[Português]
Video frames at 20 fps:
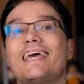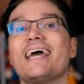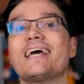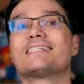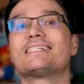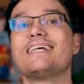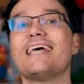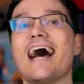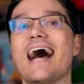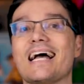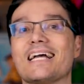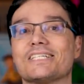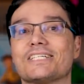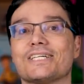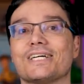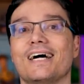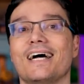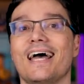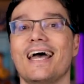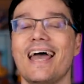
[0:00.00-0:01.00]
que, que você
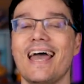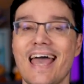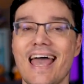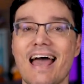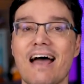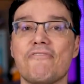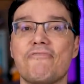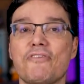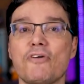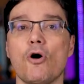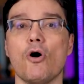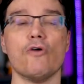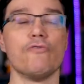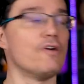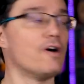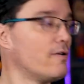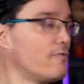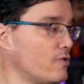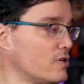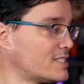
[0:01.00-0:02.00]
acha? É a
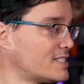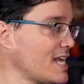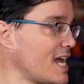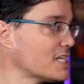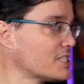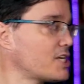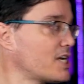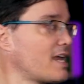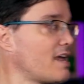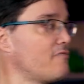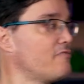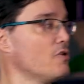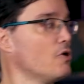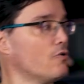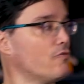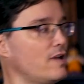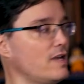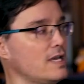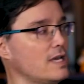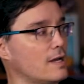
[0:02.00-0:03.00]
viúva? Você acha que é a
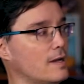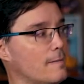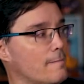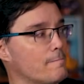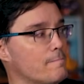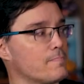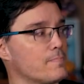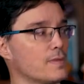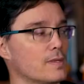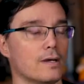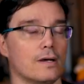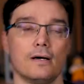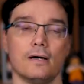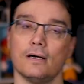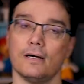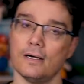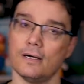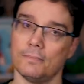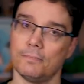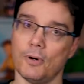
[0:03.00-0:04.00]
viúva ali? Não.
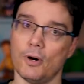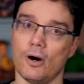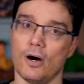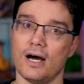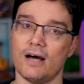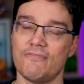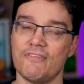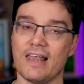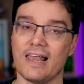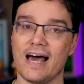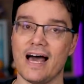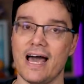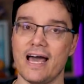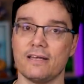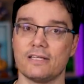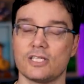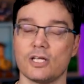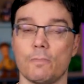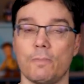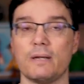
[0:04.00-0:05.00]
Porra, vê
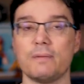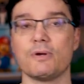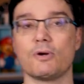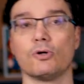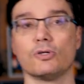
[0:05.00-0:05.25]
lá, você não pode me